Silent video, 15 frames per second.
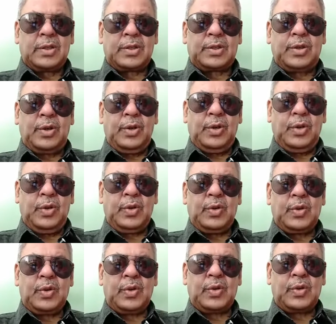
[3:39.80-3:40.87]
तो
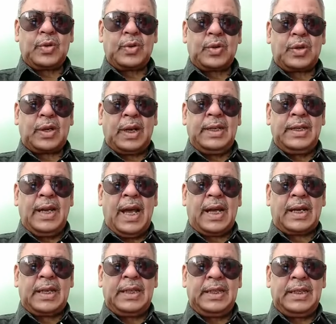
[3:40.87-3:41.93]
कहीं ना
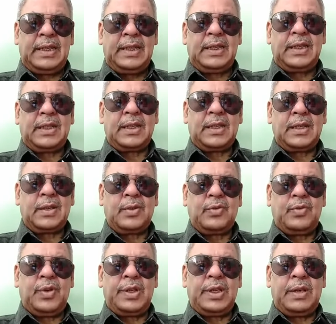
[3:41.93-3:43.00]
कहीं
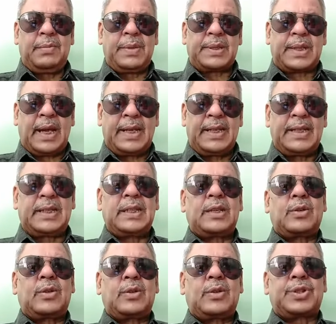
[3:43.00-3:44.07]
वो ये बताने की
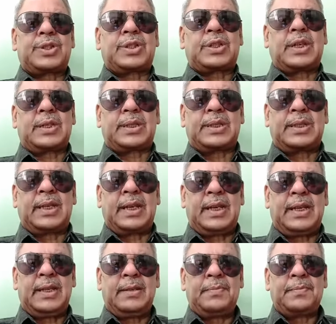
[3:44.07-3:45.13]
कोशिश करती हैं
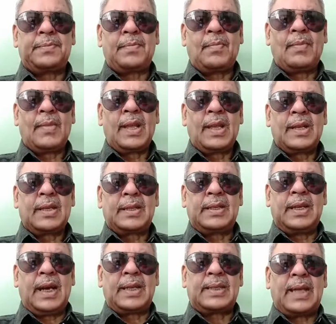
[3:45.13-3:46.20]
कि
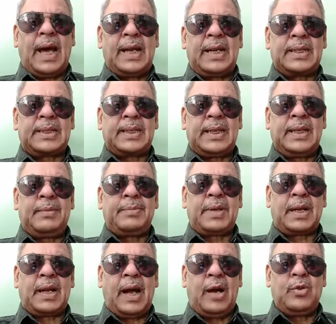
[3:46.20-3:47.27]
अदालतें
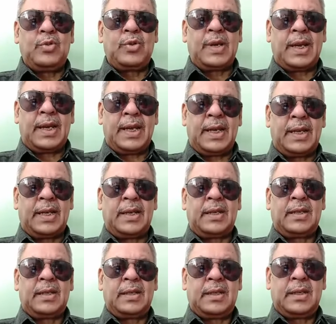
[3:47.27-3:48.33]
बिकाऊ हैं
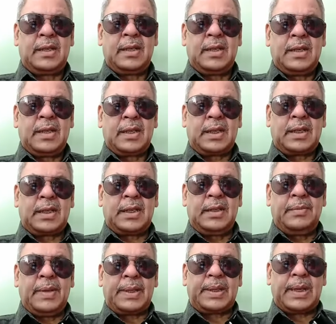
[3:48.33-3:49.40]

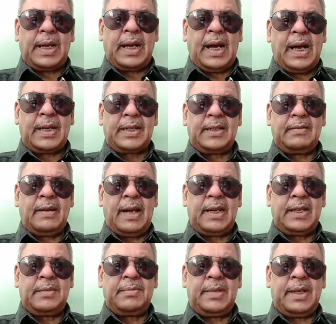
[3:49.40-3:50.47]
कीमत लगाने
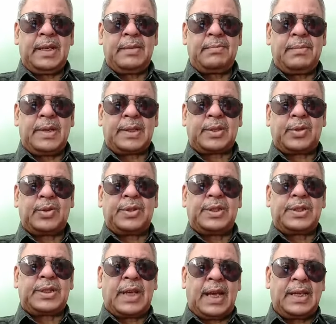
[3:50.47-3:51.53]
वाले में हिम्मत होनी
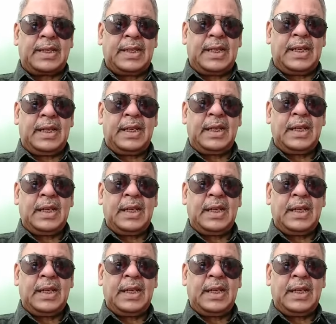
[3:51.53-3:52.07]
चाहिए